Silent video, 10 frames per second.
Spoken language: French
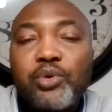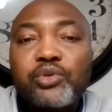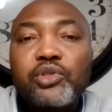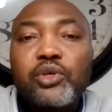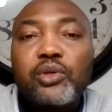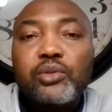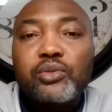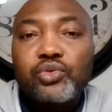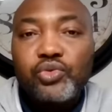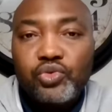important
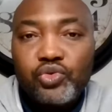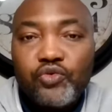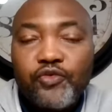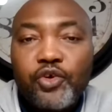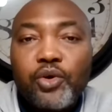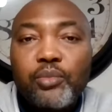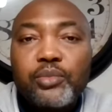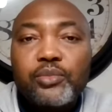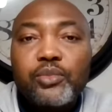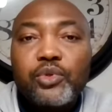que tu te
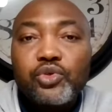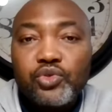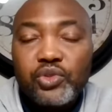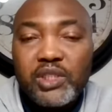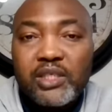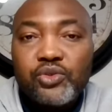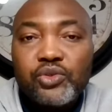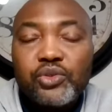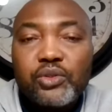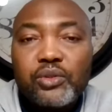formes, que tu
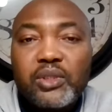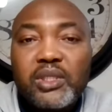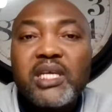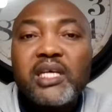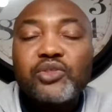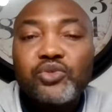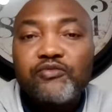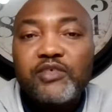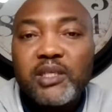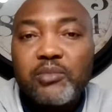t'éduques. Il y a
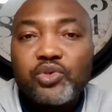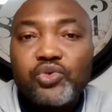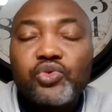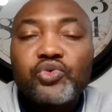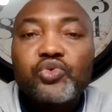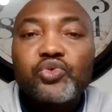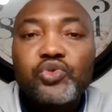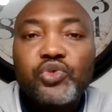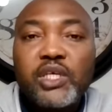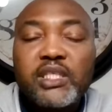suffisamment de
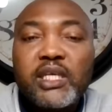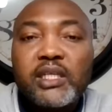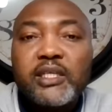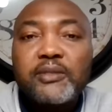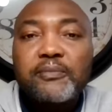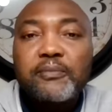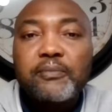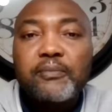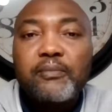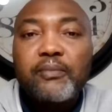ressources sur Internet.
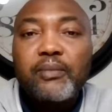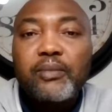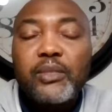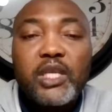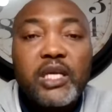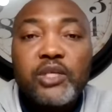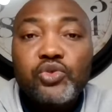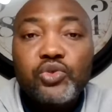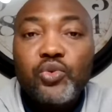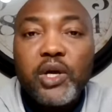
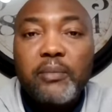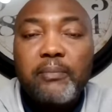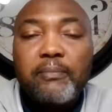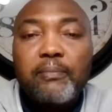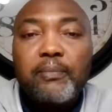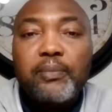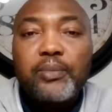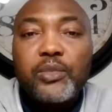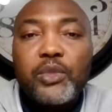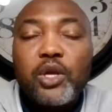Éduque-toi.
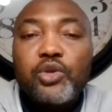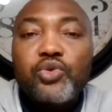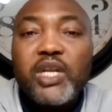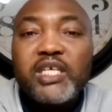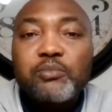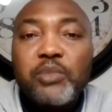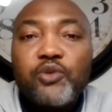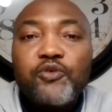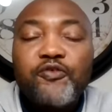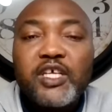Ne laisse
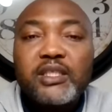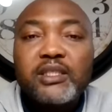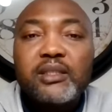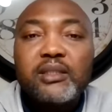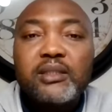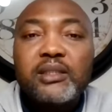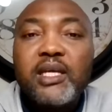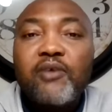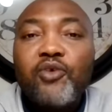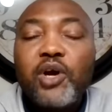pas le fait
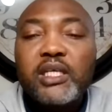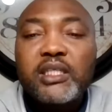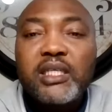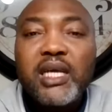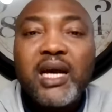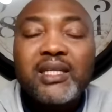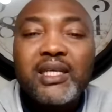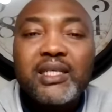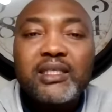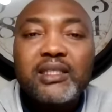d'avoir été
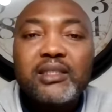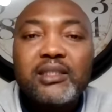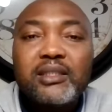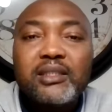arnaqué